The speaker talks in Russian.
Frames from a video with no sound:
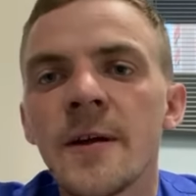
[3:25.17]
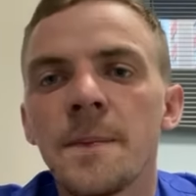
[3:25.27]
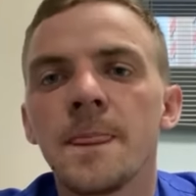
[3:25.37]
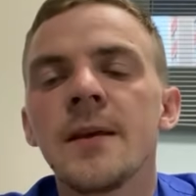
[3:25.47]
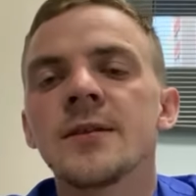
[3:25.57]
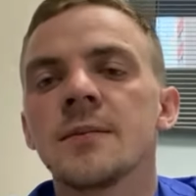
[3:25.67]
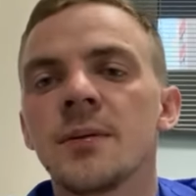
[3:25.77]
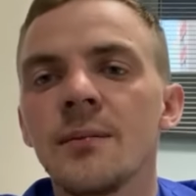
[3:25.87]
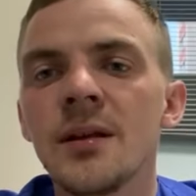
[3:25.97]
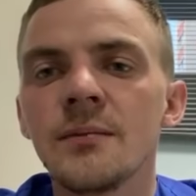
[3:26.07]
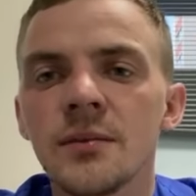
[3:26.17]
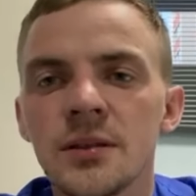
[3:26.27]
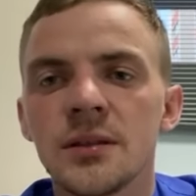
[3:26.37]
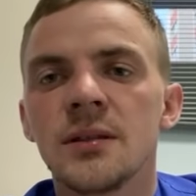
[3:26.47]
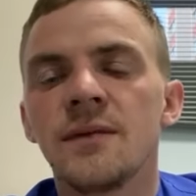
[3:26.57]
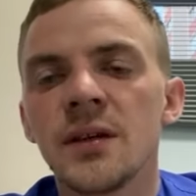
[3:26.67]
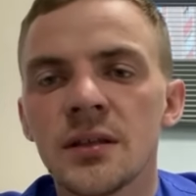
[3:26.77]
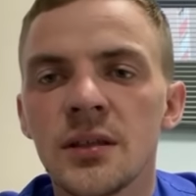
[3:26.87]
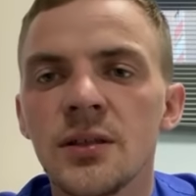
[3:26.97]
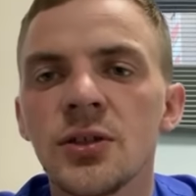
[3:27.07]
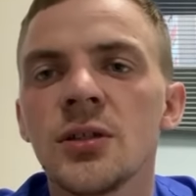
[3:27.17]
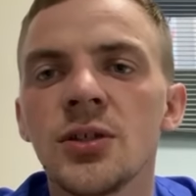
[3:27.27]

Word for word: меняются проблемы дефекты нижних